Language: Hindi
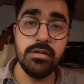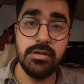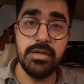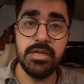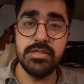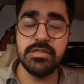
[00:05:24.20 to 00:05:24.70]

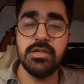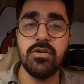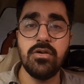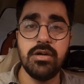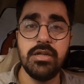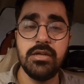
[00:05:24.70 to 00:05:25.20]
टेस्ट के
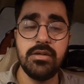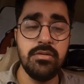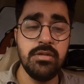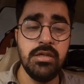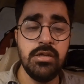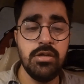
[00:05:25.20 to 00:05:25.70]
अकॉर्डिंग है
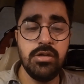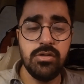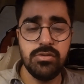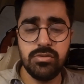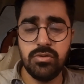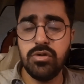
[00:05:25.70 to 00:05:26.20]

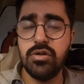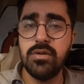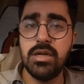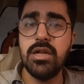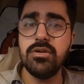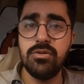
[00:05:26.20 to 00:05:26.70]
तो
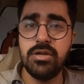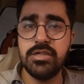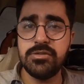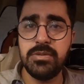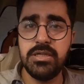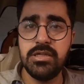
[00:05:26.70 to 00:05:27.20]
ओवरऑल गुड
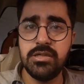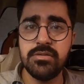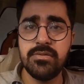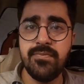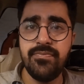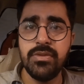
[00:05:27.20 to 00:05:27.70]
एक्सपीरियंस
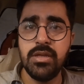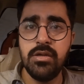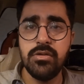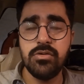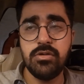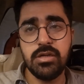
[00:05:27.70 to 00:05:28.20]

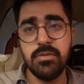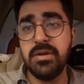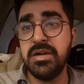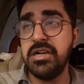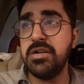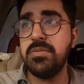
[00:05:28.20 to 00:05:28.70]
तो
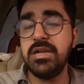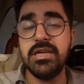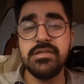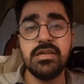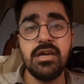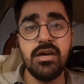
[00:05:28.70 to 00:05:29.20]
रिकमेंडेड
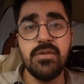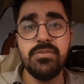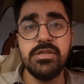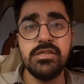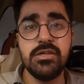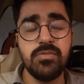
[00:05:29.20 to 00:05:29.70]
प्लेस है आप
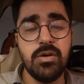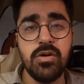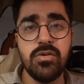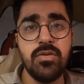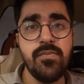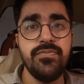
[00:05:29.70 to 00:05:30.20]
भी जब
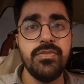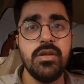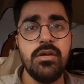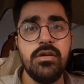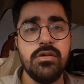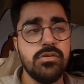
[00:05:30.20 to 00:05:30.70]
आओ
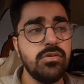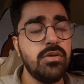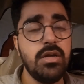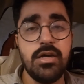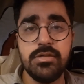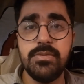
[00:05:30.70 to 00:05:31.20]
तो
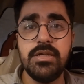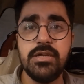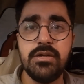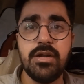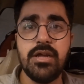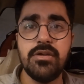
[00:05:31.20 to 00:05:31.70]
लाजमी ये
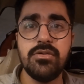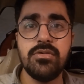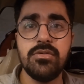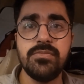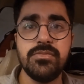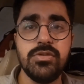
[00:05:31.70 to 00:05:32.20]
ट्राई
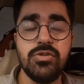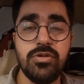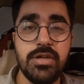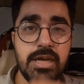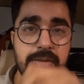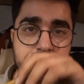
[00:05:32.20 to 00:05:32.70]
करो जो
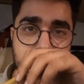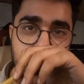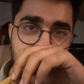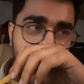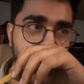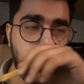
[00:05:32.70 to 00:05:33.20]
रैप्स हैं
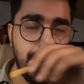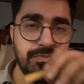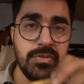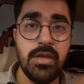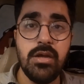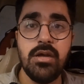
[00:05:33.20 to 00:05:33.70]
इनके
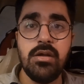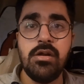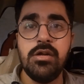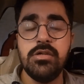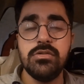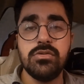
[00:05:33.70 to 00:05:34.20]

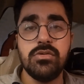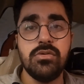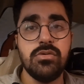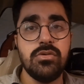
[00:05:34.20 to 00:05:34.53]
तो